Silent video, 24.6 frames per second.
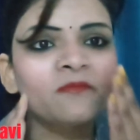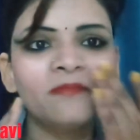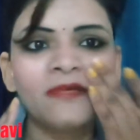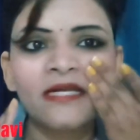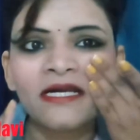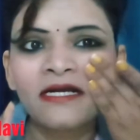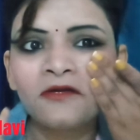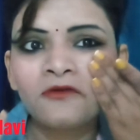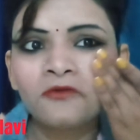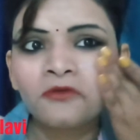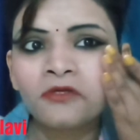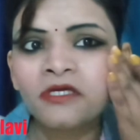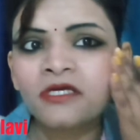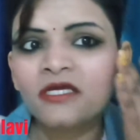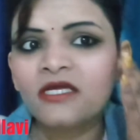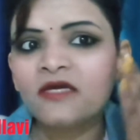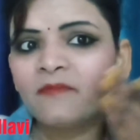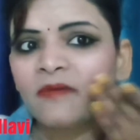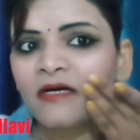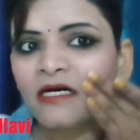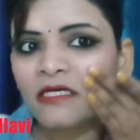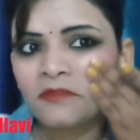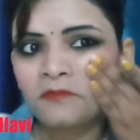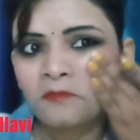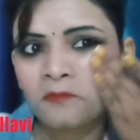ये ब्लेंड होने के
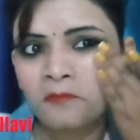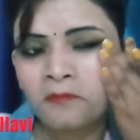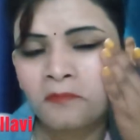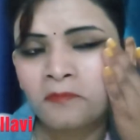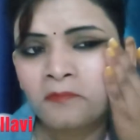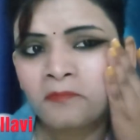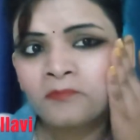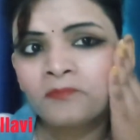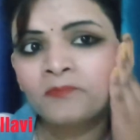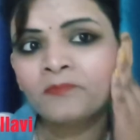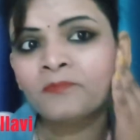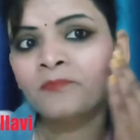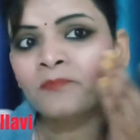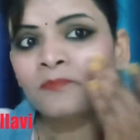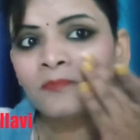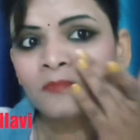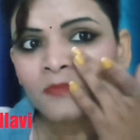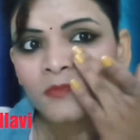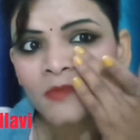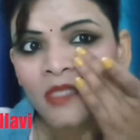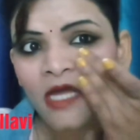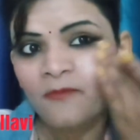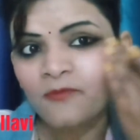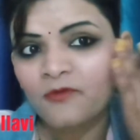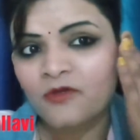बाद
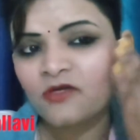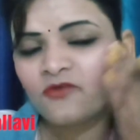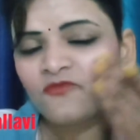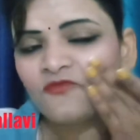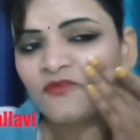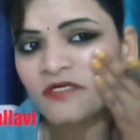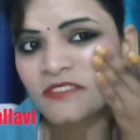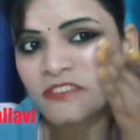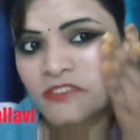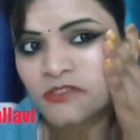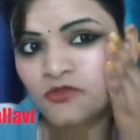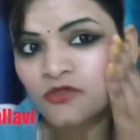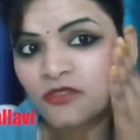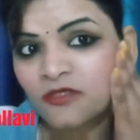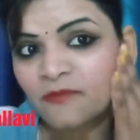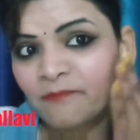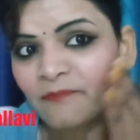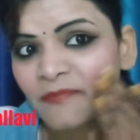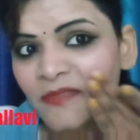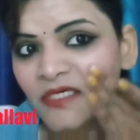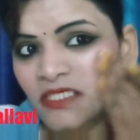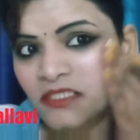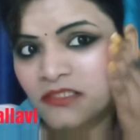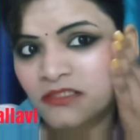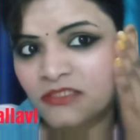आपके फेस को एक
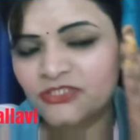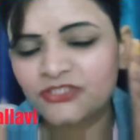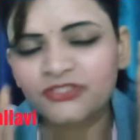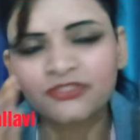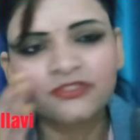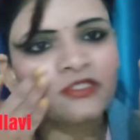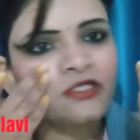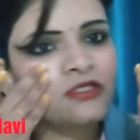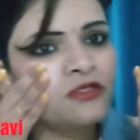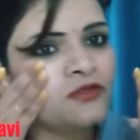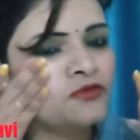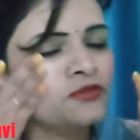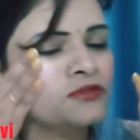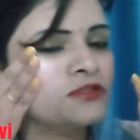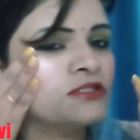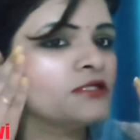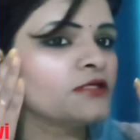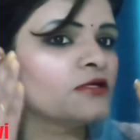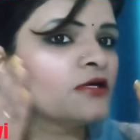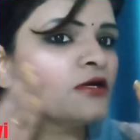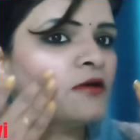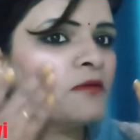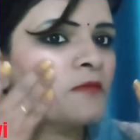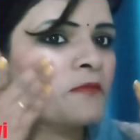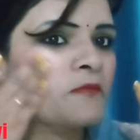पिंकिश सा लुक
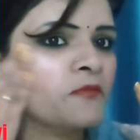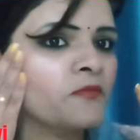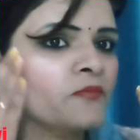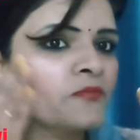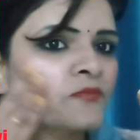देगा